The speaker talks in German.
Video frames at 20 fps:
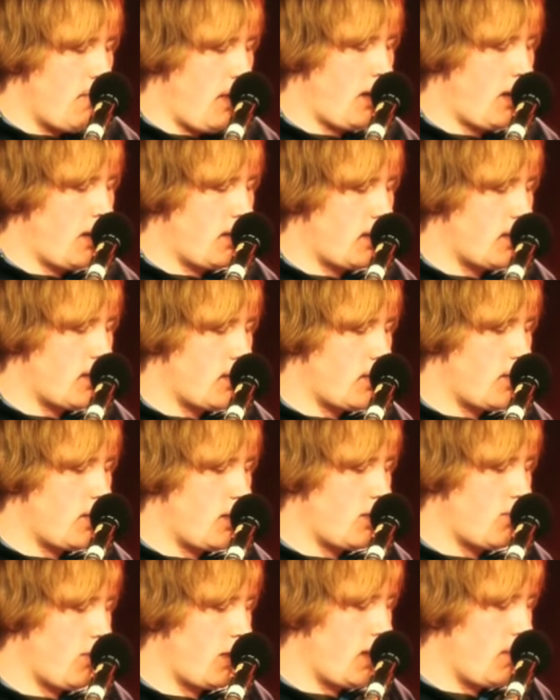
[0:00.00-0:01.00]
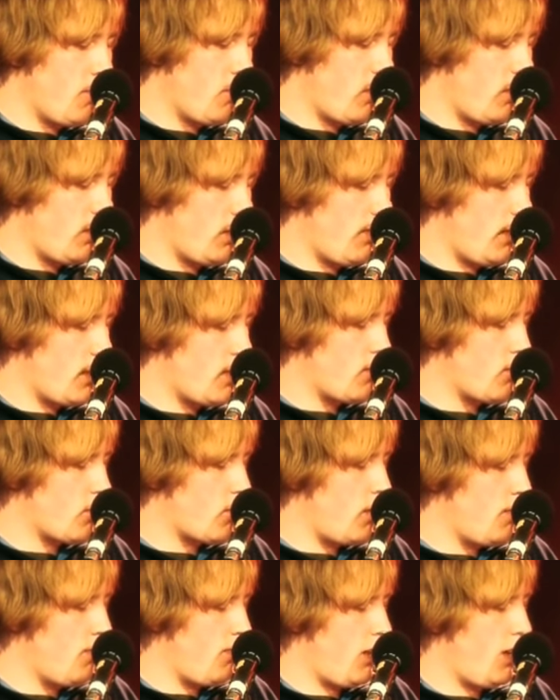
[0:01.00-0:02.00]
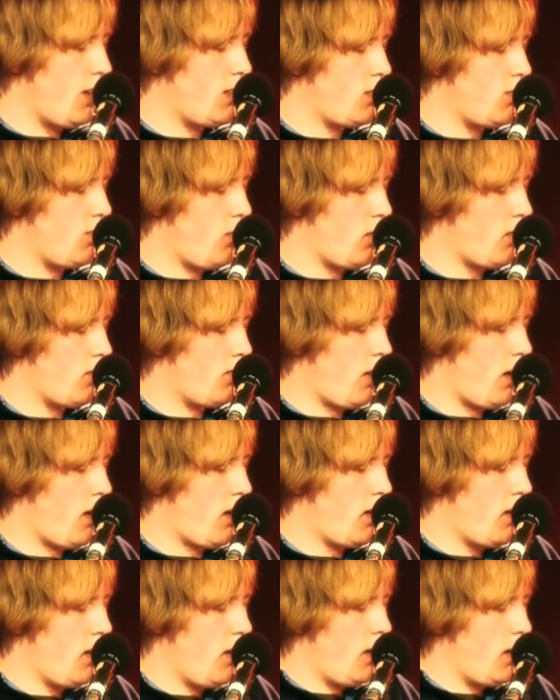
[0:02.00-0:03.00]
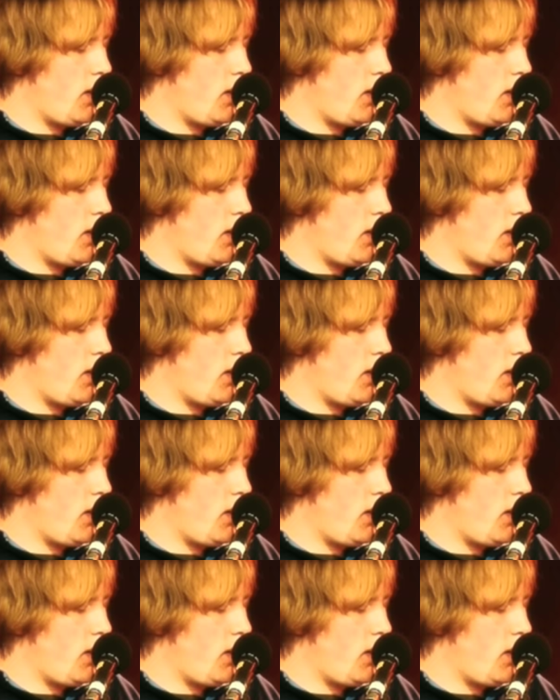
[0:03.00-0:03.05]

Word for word: Männer, in die sie sich nicht verlieben konnte, weil sie so schlimm verletzt worden war.